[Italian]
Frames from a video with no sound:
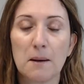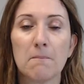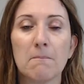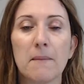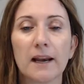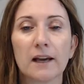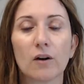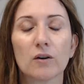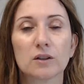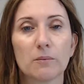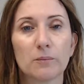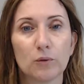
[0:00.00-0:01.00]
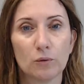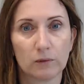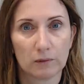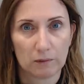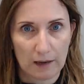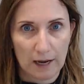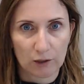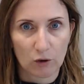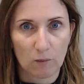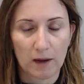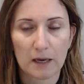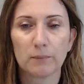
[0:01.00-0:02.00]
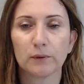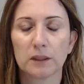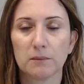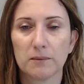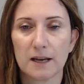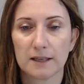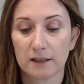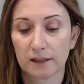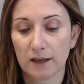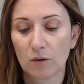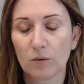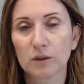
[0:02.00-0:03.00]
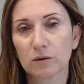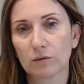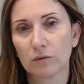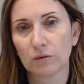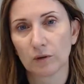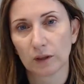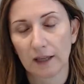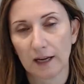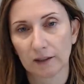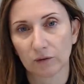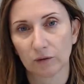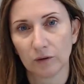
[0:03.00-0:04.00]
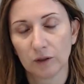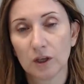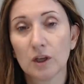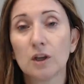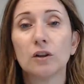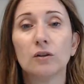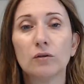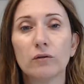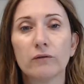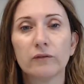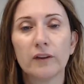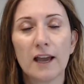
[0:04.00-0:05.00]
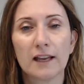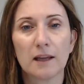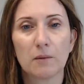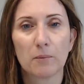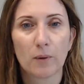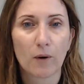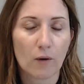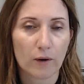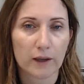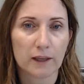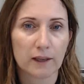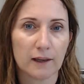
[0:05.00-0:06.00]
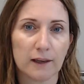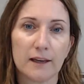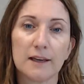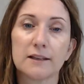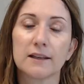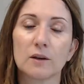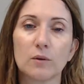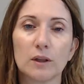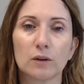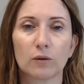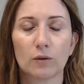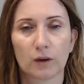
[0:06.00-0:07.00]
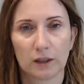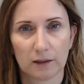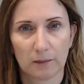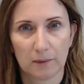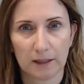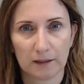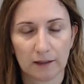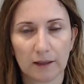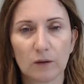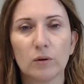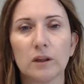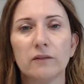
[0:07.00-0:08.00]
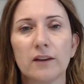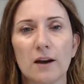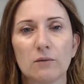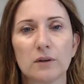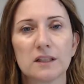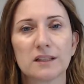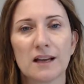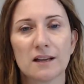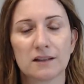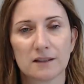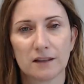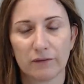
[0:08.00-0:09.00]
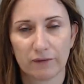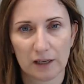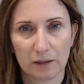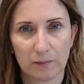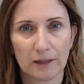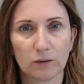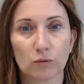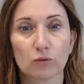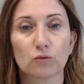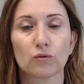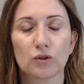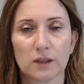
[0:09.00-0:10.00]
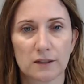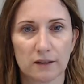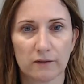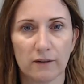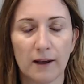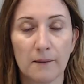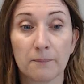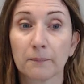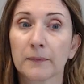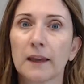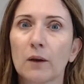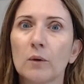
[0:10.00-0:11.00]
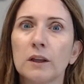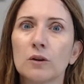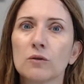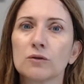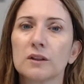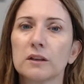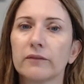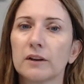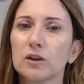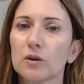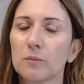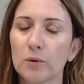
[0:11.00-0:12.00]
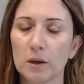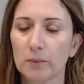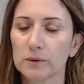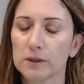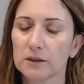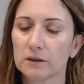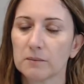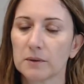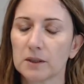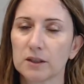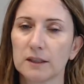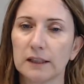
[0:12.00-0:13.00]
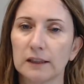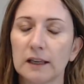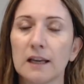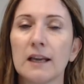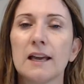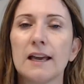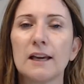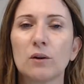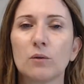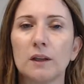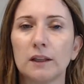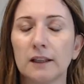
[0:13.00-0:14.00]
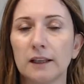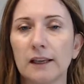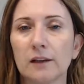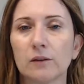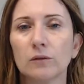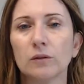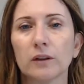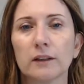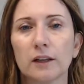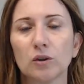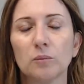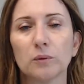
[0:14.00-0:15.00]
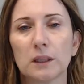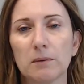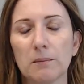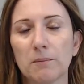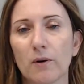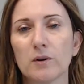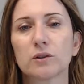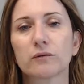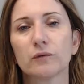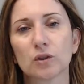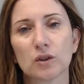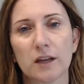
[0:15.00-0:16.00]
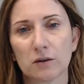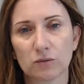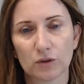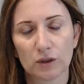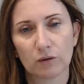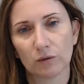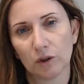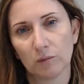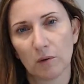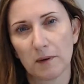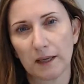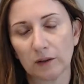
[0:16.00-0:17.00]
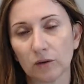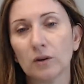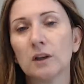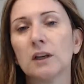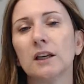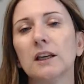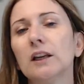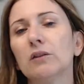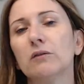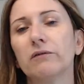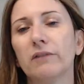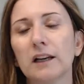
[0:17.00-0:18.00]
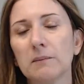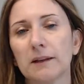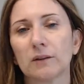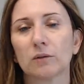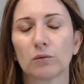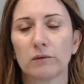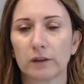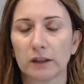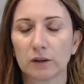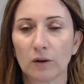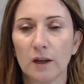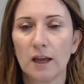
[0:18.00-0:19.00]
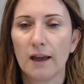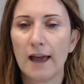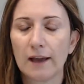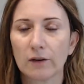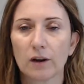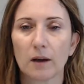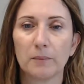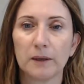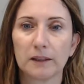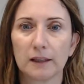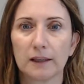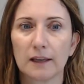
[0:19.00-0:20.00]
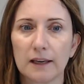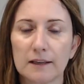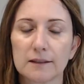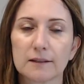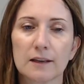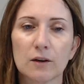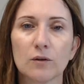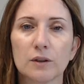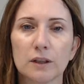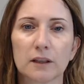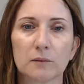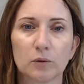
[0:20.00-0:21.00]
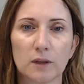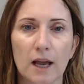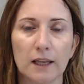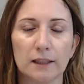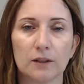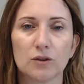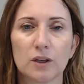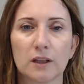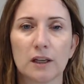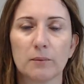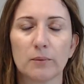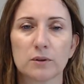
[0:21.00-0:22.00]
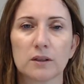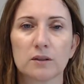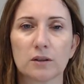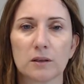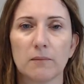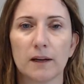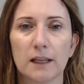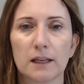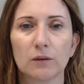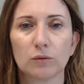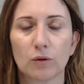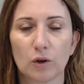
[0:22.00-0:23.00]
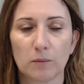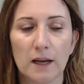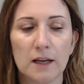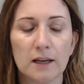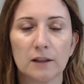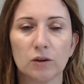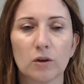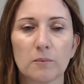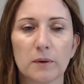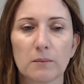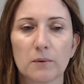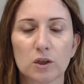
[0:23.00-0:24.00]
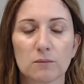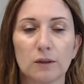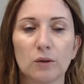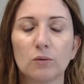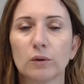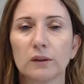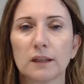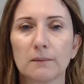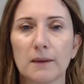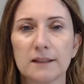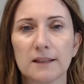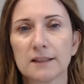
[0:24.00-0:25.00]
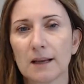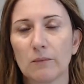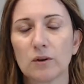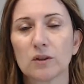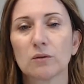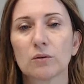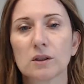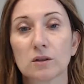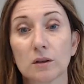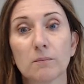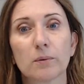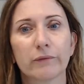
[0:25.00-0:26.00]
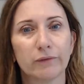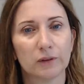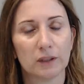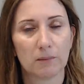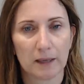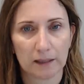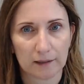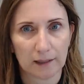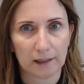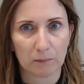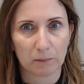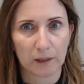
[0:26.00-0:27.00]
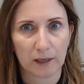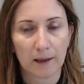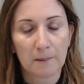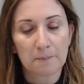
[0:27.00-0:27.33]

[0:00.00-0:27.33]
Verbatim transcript: Ma la cosa più anomala potrebbe essere che questo concordato non viene poi eh, eseguito correttamente, quindi vi è un'istanza di fallimento successiva che quindi non si riferisce più alla posizione precedente e quindi il concordato potrebbe poi sfociare in un secondo momento in un fallimento nuovo rito. Ecco, capite che se ogni tribunale decide la posizione in maniera autonoma, noi per i prossimi due o tre mesi siamo in situazioni profondamente limbiche,